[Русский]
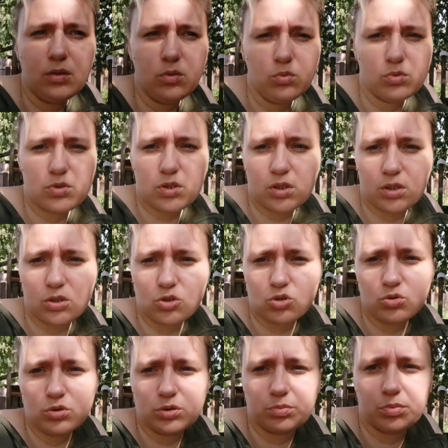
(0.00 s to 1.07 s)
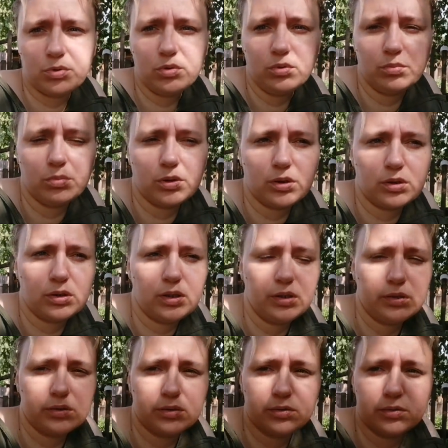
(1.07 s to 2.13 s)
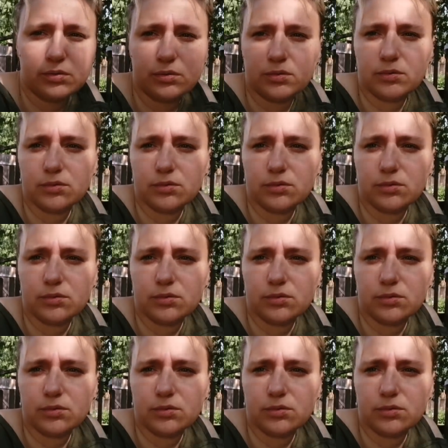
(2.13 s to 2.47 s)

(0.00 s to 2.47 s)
На улице хорошо, тепло, благодать.